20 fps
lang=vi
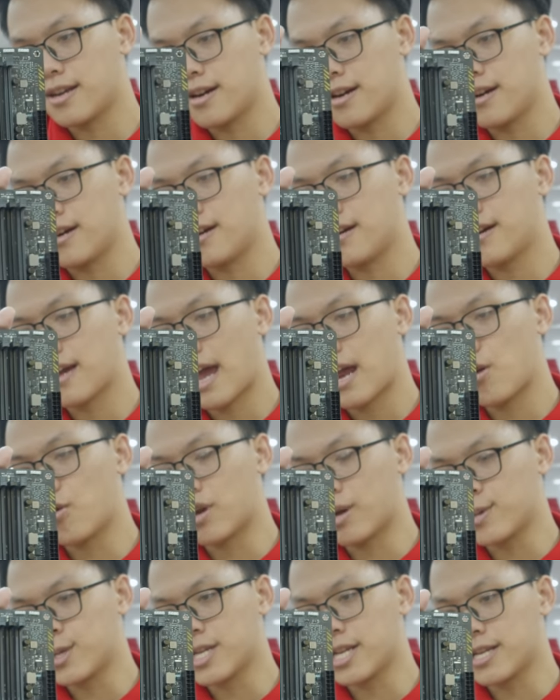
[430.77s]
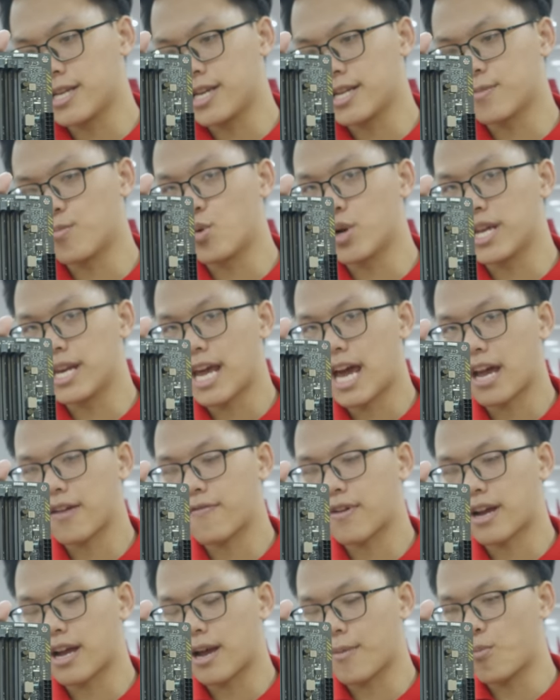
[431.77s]
Đấy, hai lỗ cắm cho tản nhiệt
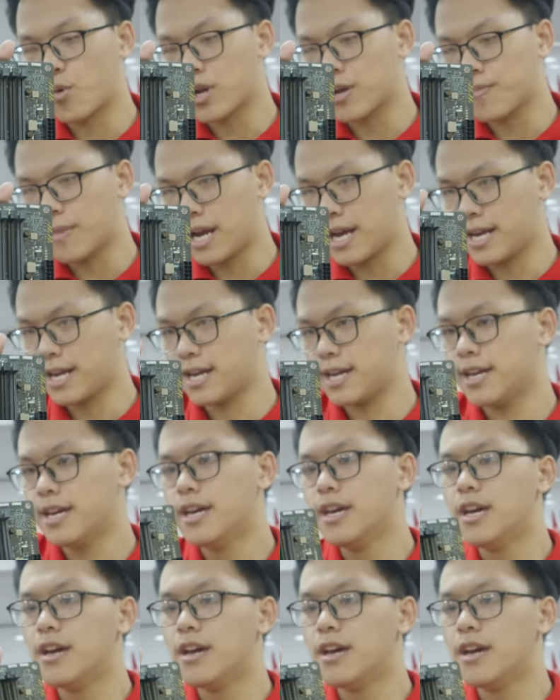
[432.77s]
1200 và cả 1700 này.